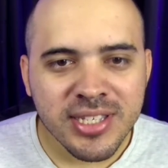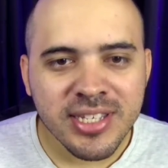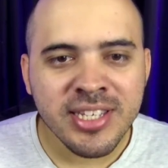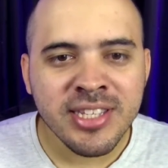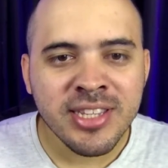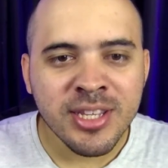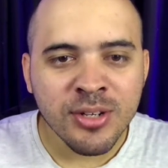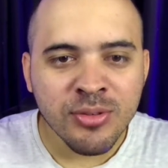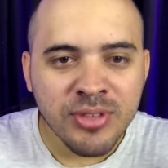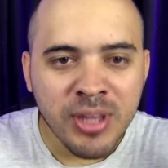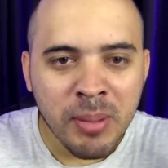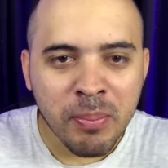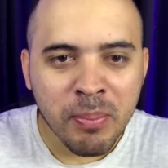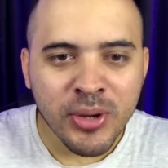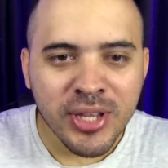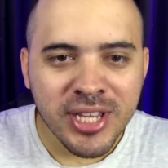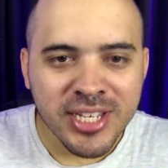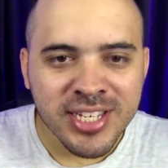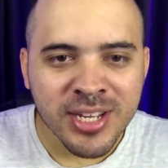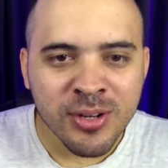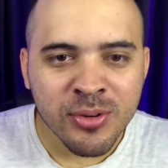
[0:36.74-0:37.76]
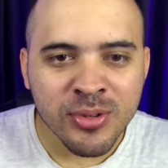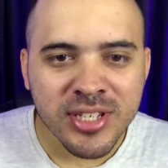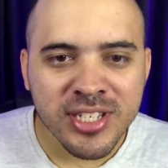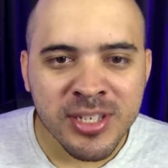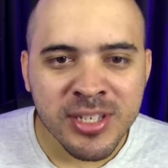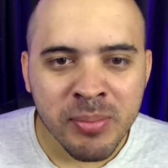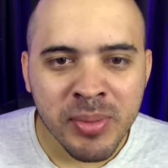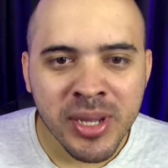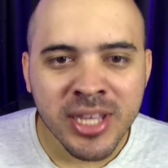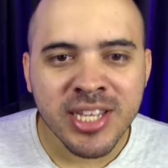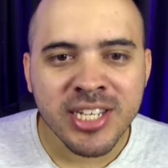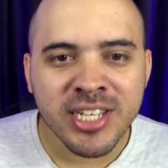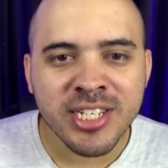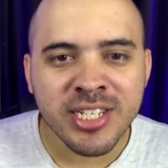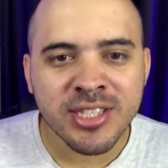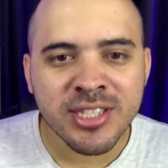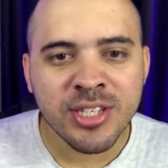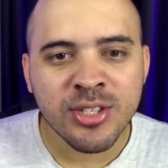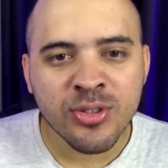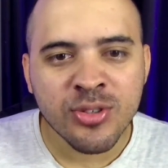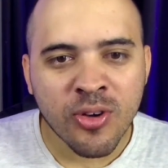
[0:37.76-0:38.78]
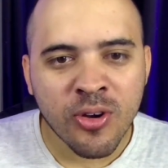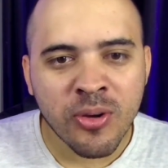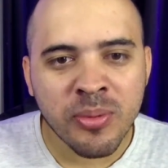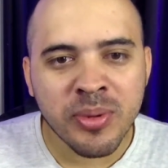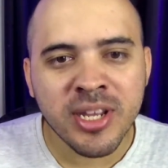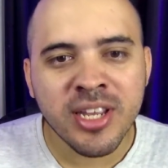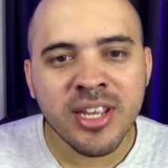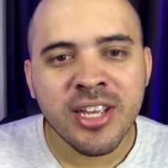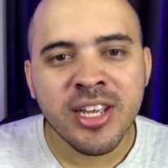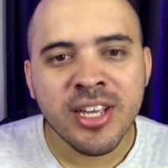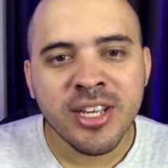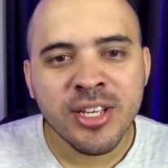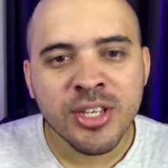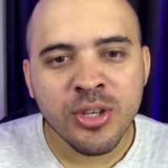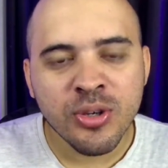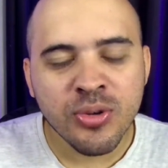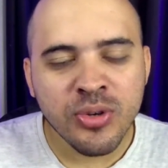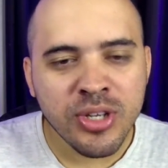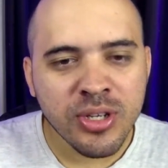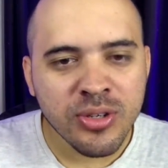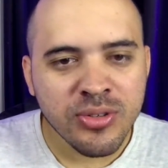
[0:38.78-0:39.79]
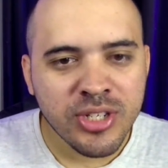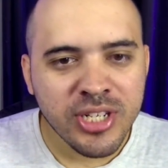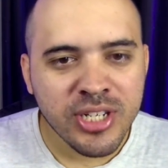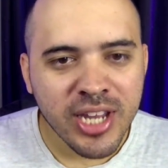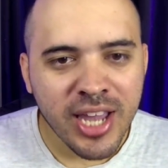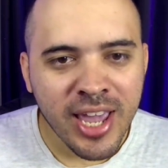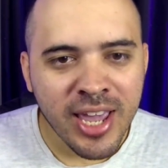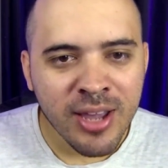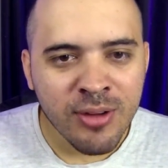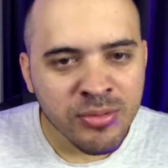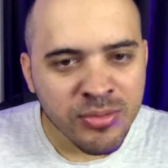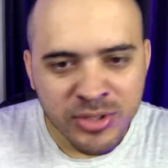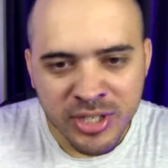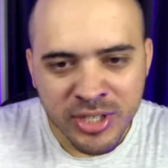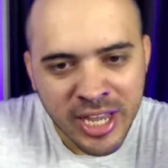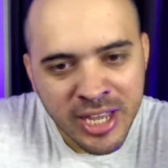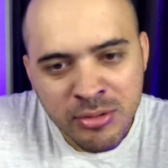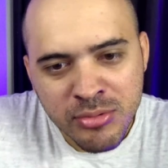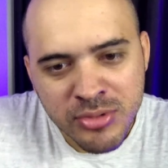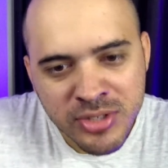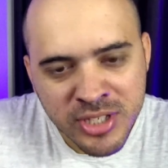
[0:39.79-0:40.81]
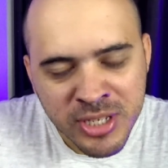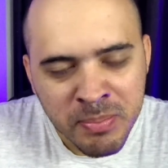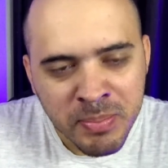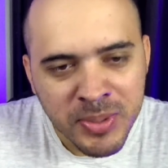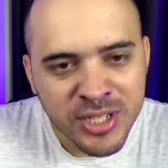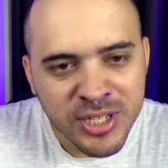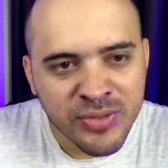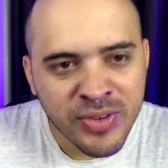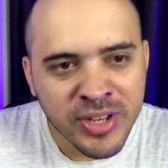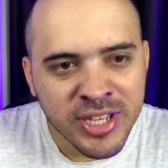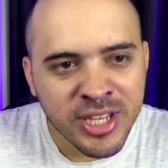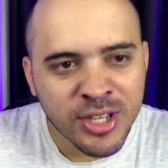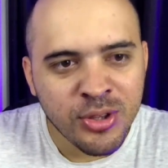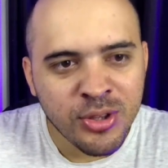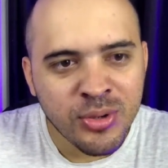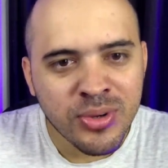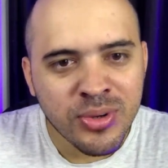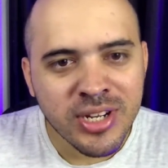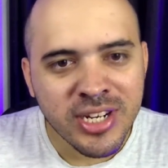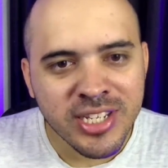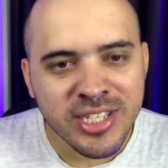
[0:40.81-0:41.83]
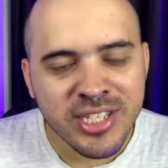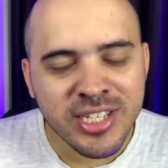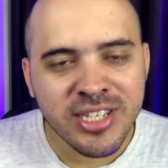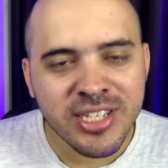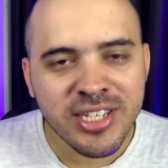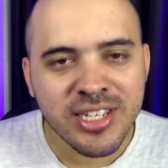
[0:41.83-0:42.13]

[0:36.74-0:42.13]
Então, depois desse acontecimento, a gente descobre que o Hilde é um, era um simples vendedor ali de